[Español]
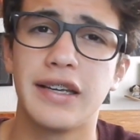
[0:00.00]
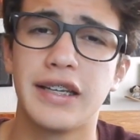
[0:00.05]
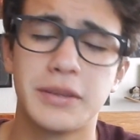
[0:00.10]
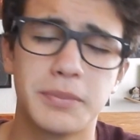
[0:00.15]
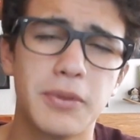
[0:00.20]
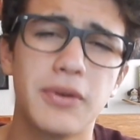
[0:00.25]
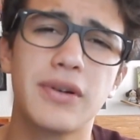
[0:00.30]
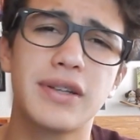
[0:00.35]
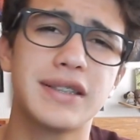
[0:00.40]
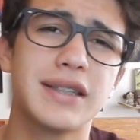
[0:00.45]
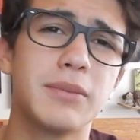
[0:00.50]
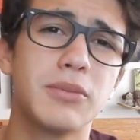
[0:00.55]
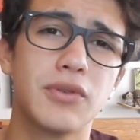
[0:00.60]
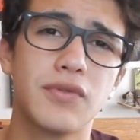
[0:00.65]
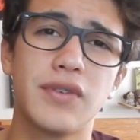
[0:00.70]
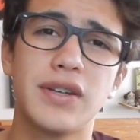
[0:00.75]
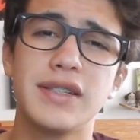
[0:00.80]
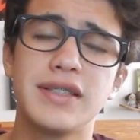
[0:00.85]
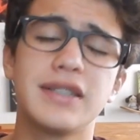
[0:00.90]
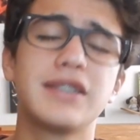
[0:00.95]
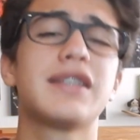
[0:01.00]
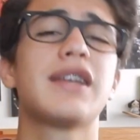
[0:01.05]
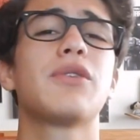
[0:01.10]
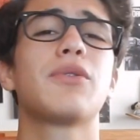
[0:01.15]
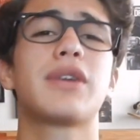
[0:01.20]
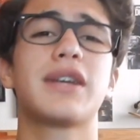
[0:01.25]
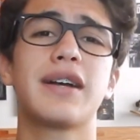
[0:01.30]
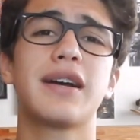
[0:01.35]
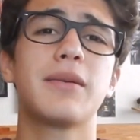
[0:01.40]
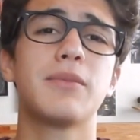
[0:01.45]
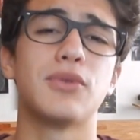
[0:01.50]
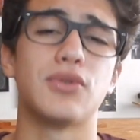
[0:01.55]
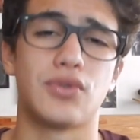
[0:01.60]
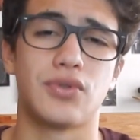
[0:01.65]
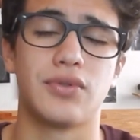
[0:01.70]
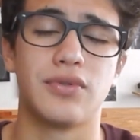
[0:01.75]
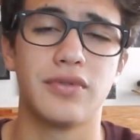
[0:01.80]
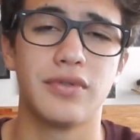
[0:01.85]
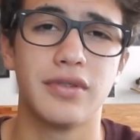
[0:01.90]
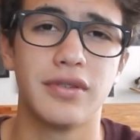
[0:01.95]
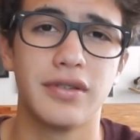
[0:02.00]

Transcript: Espero que seamos felices en lo que hagamos